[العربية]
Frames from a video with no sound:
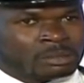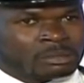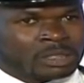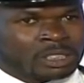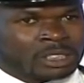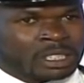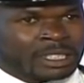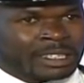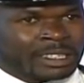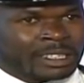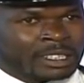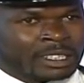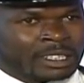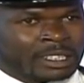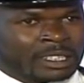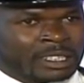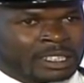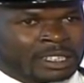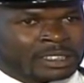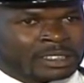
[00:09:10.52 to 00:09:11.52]

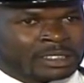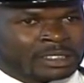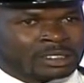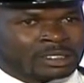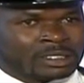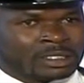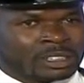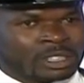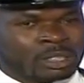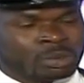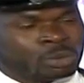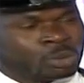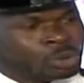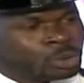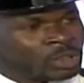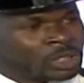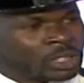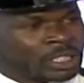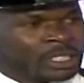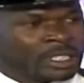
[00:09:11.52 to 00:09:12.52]
وكيل يعني ده لو
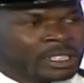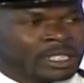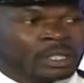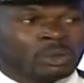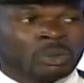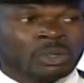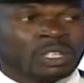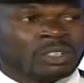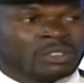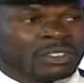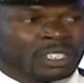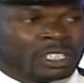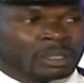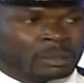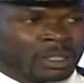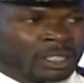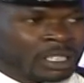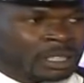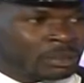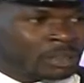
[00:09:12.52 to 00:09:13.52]
زول تاني كان وقف
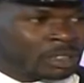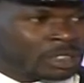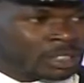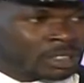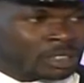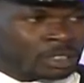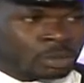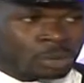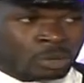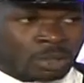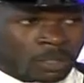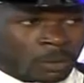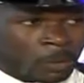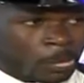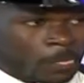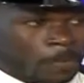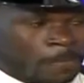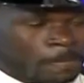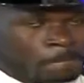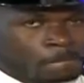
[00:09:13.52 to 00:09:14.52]
الجمعيه دي من السنه الاولى
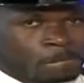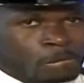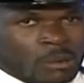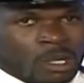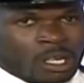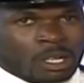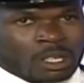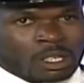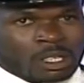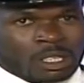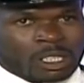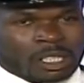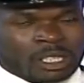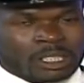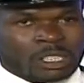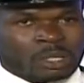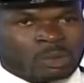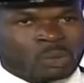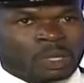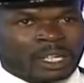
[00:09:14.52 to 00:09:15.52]

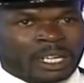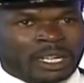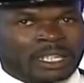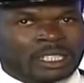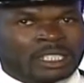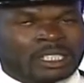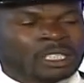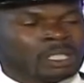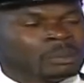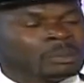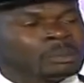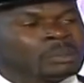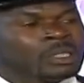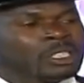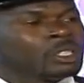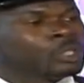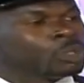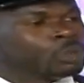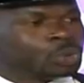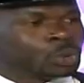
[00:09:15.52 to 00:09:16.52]
يعني اول حاجه انك ما
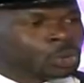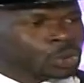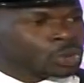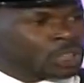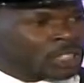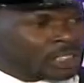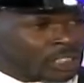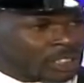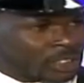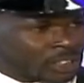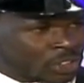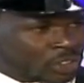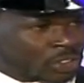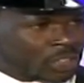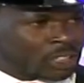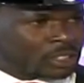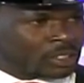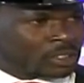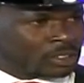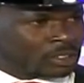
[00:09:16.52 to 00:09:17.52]
بتلقى قروش عشان
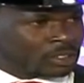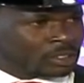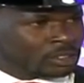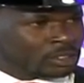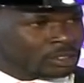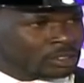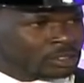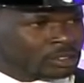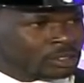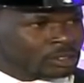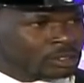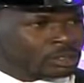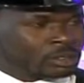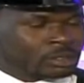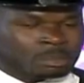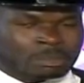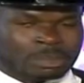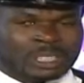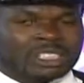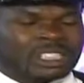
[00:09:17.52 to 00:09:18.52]
تشتغل
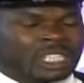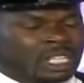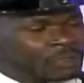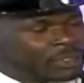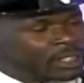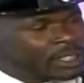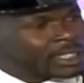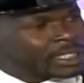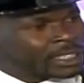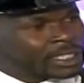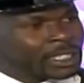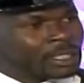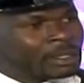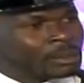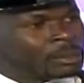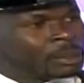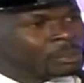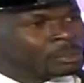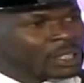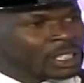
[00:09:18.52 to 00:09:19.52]
تطرح فكرتك
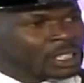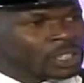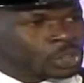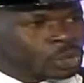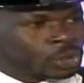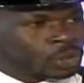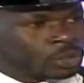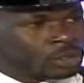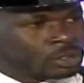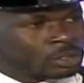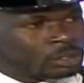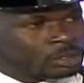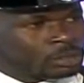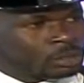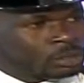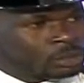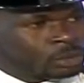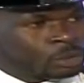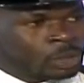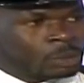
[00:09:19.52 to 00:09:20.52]
ما بتلقى شنو
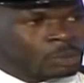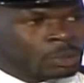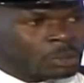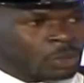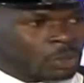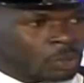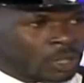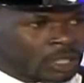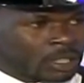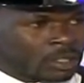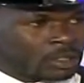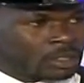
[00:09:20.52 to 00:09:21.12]
زول بمولك